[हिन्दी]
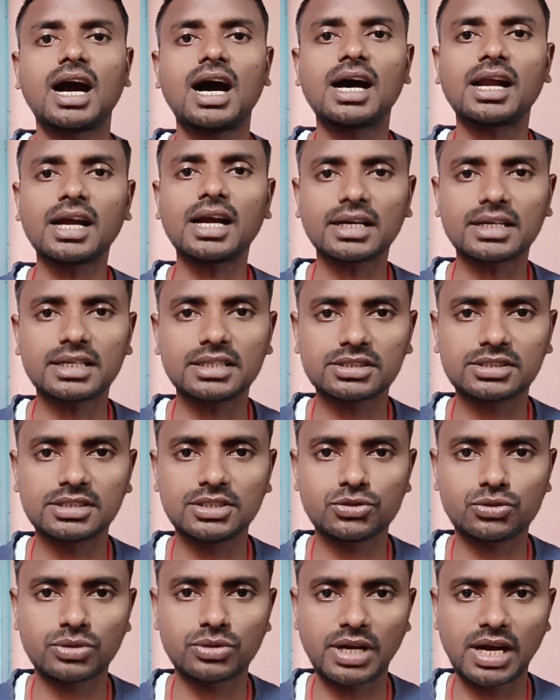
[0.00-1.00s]
काराकट
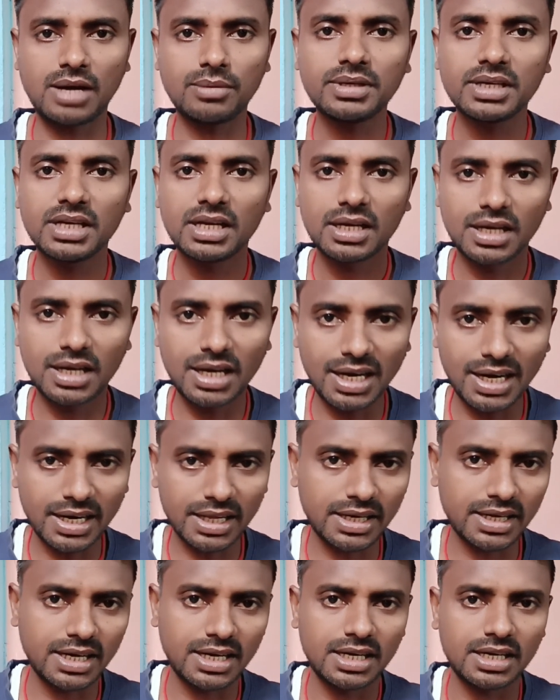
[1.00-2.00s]
से चुनाव
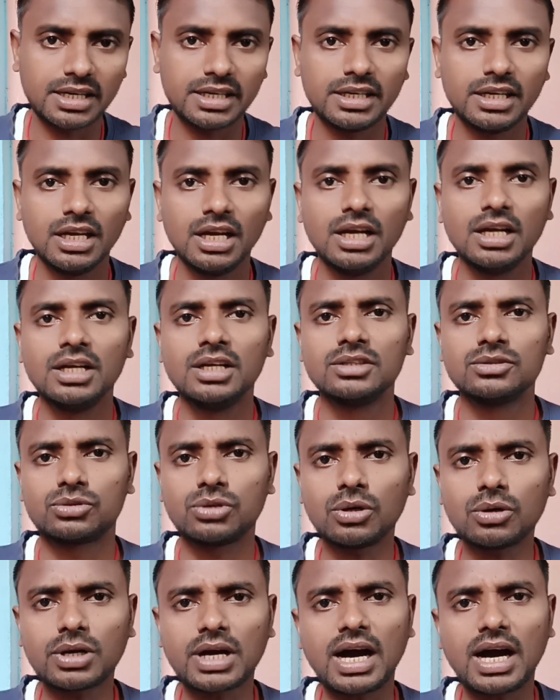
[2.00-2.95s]
लड़ना है तो